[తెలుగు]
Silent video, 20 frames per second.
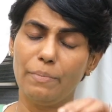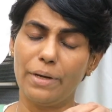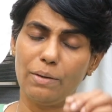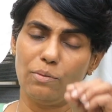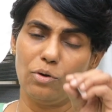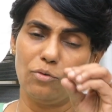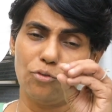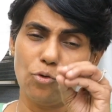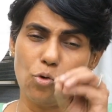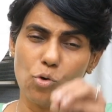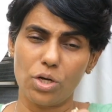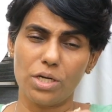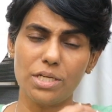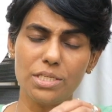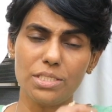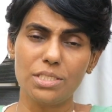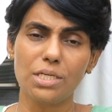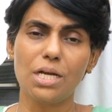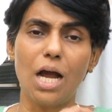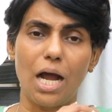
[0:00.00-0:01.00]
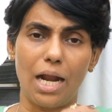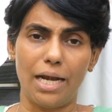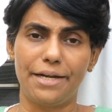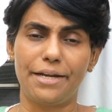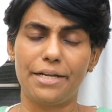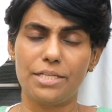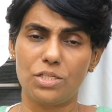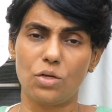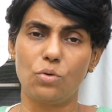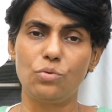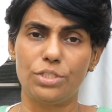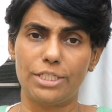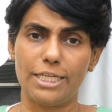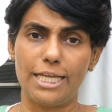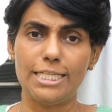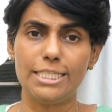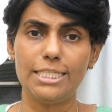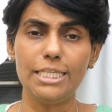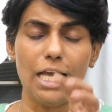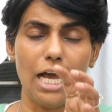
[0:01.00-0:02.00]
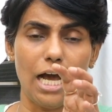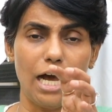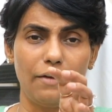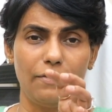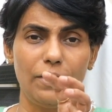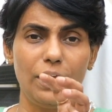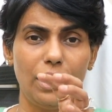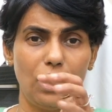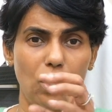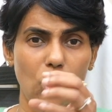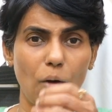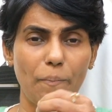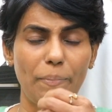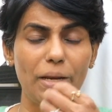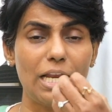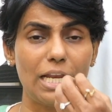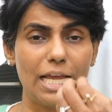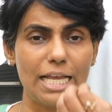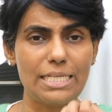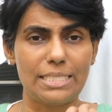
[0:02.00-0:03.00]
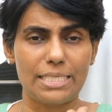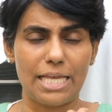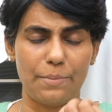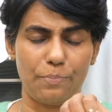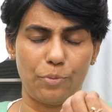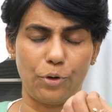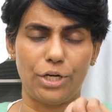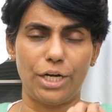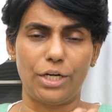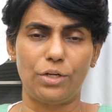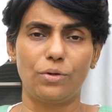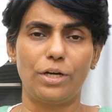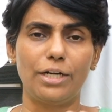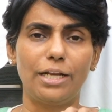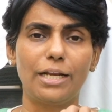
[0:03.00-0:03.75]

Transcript: మనం ఫోకస్డ్గా అల్ట్రాసౌండ్ చేసి అవి లోపల లైస్ అయిపోయేటట్టు